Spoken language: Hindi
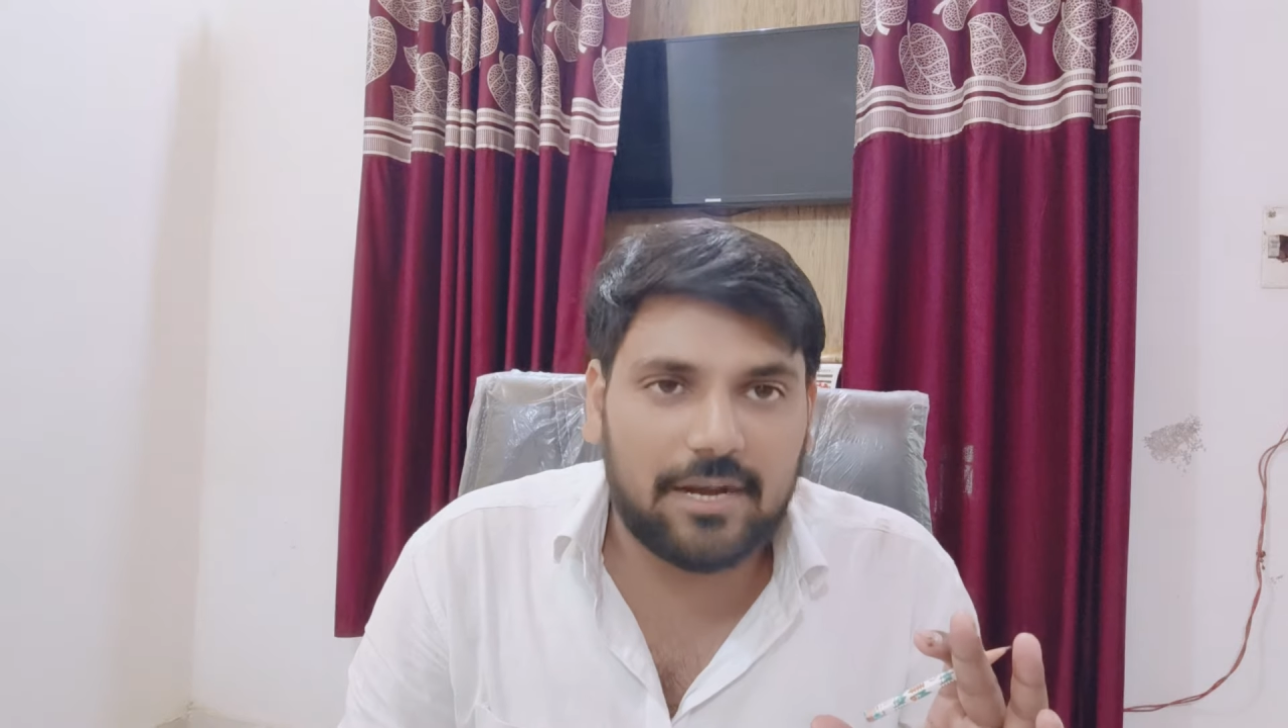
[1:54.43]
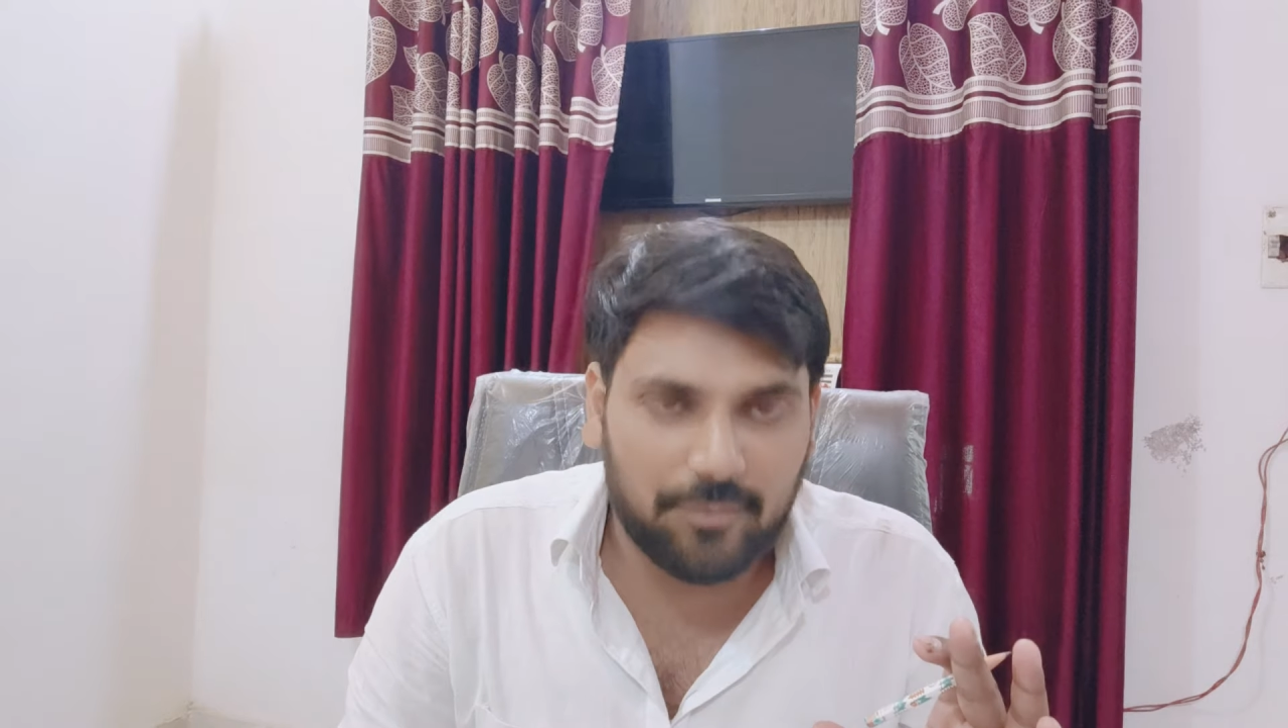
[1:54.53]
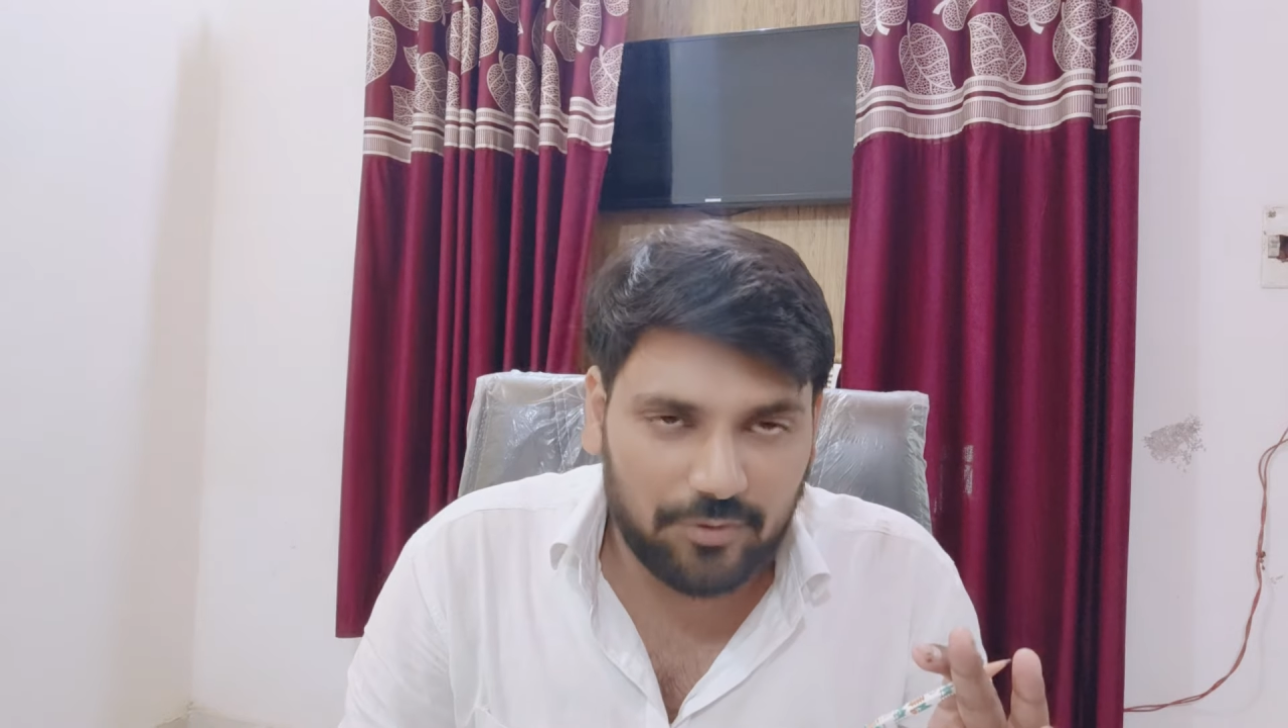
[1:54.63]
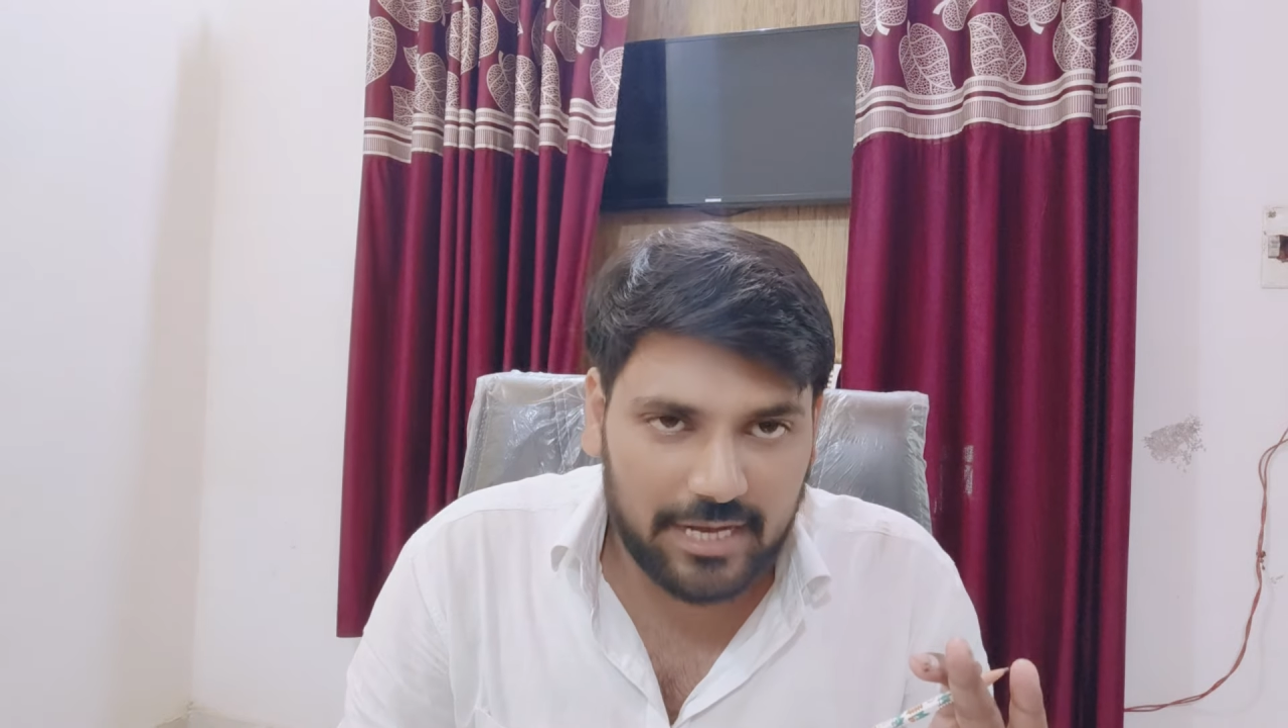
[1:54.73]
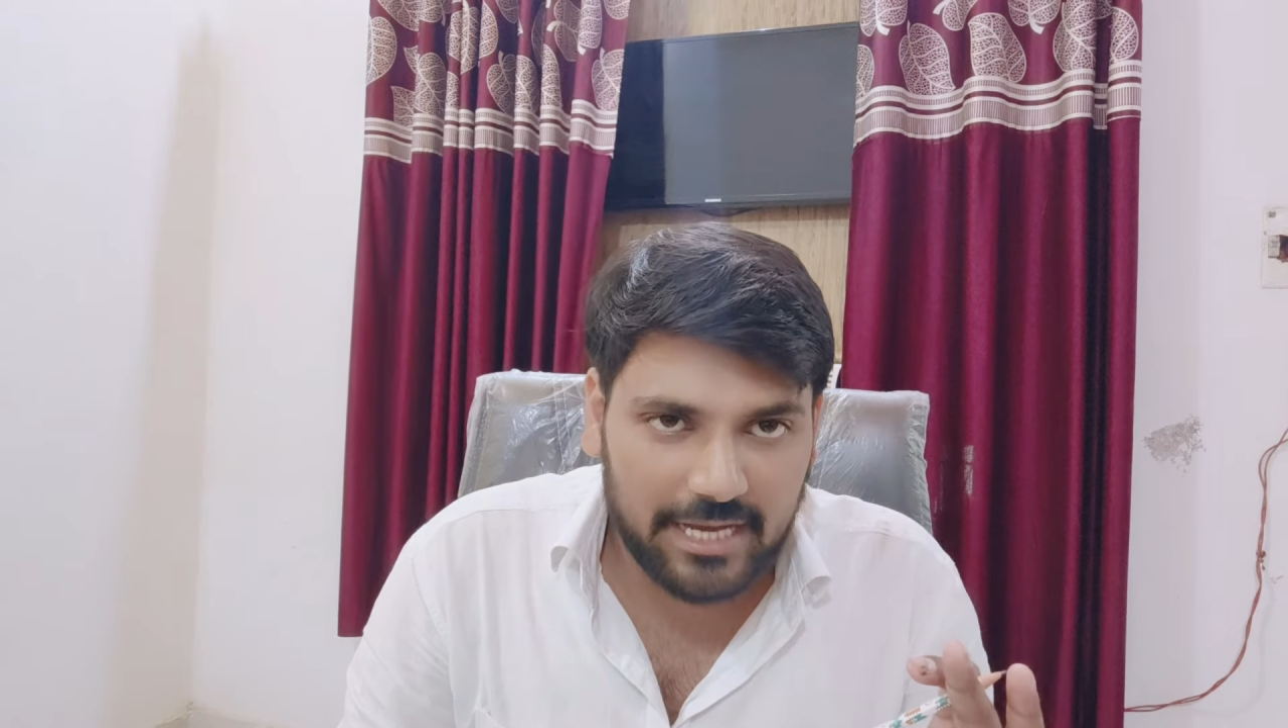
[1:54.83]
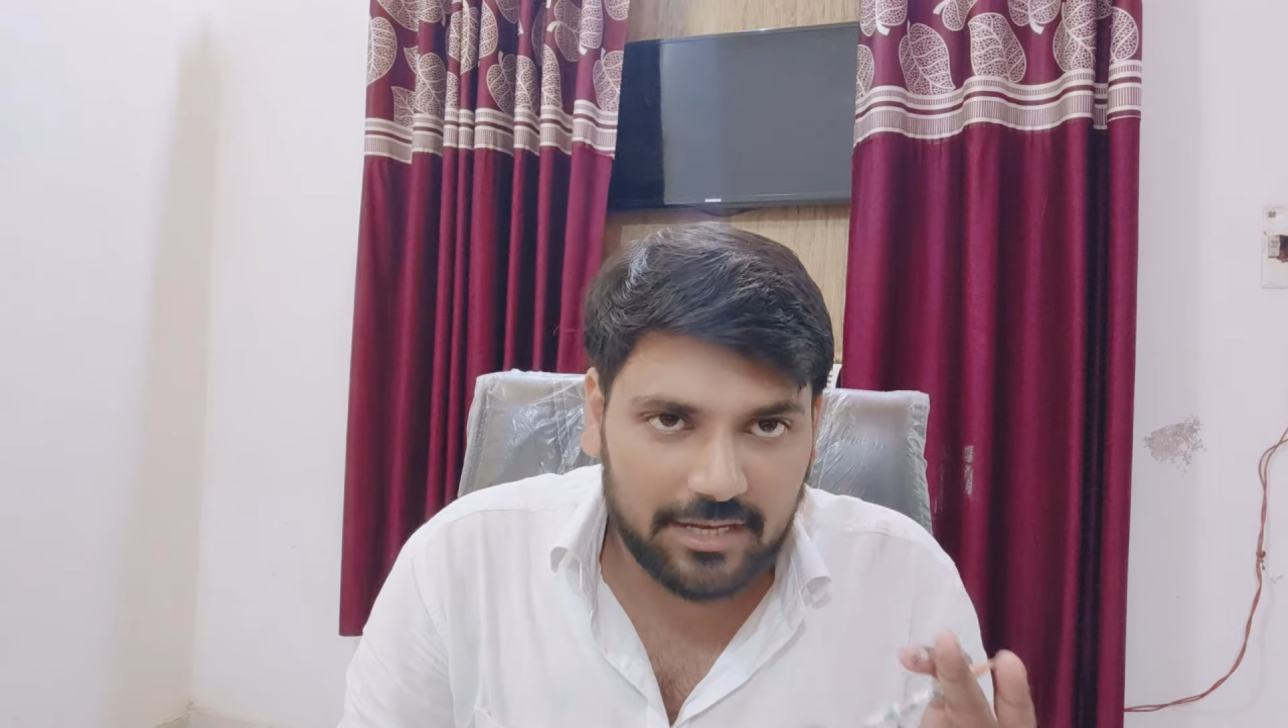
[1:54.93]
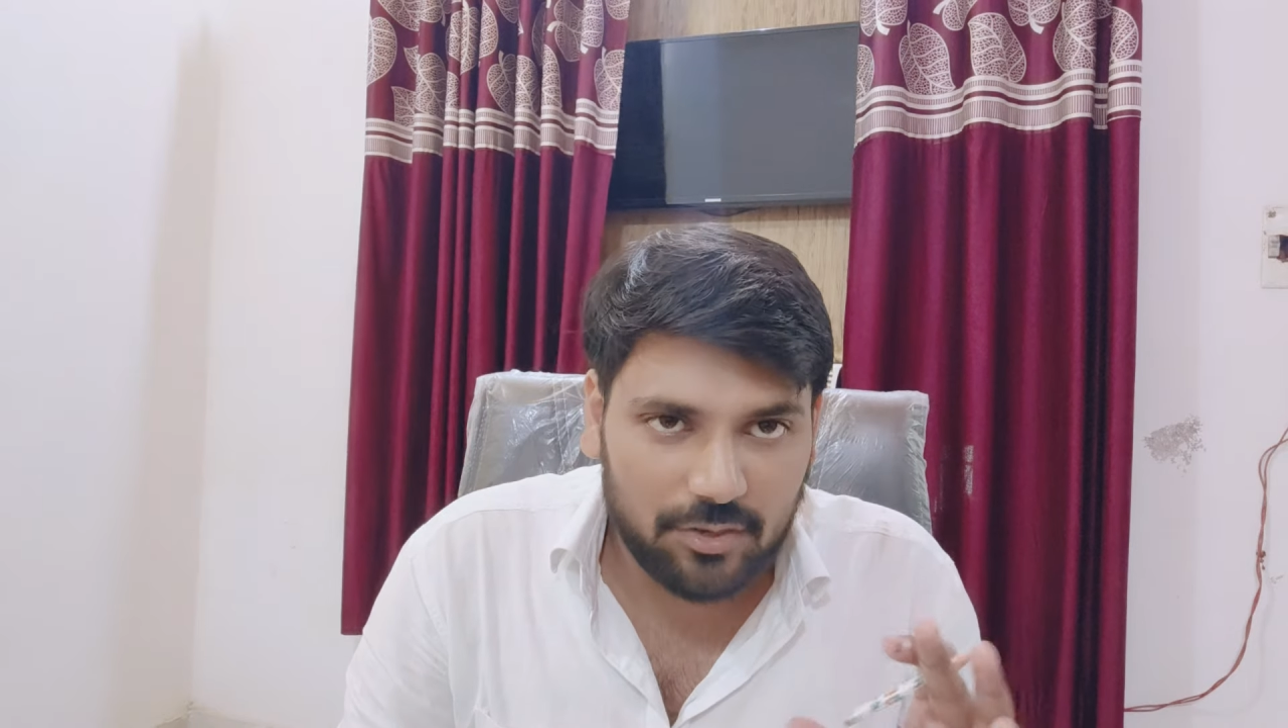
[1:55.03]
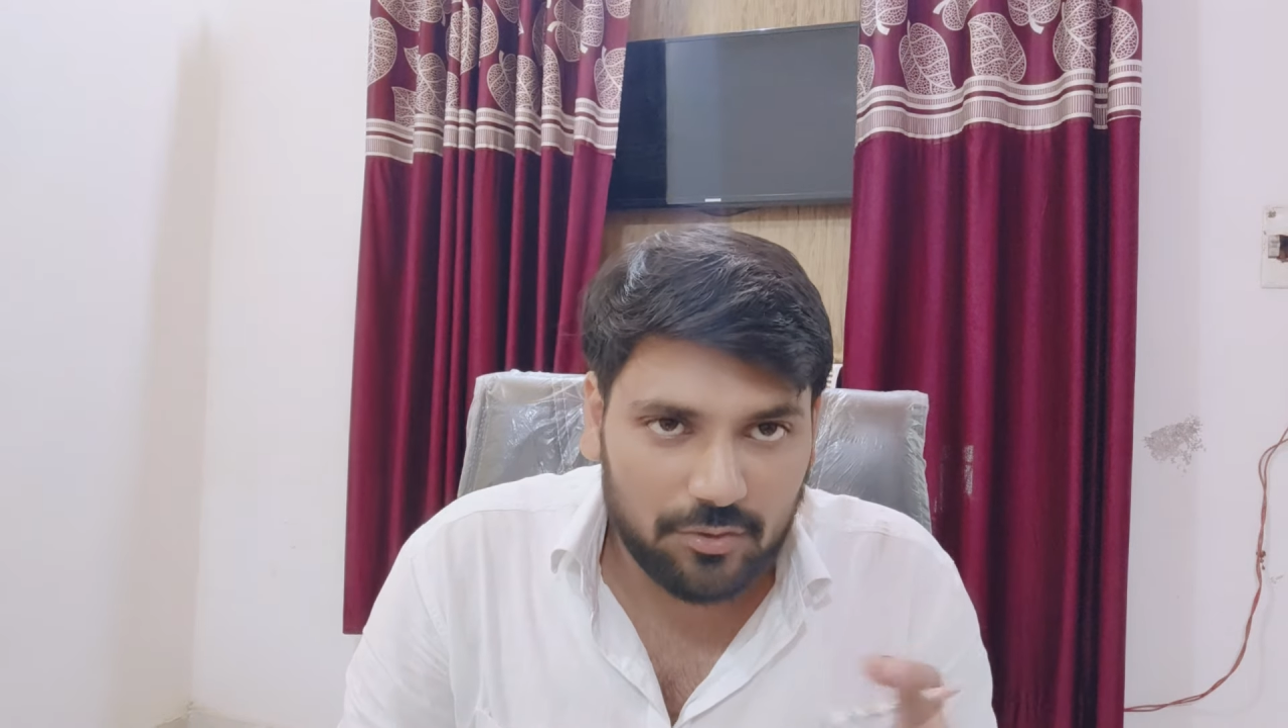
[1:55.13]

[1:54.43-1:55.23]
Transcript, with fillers: काम हो रहा है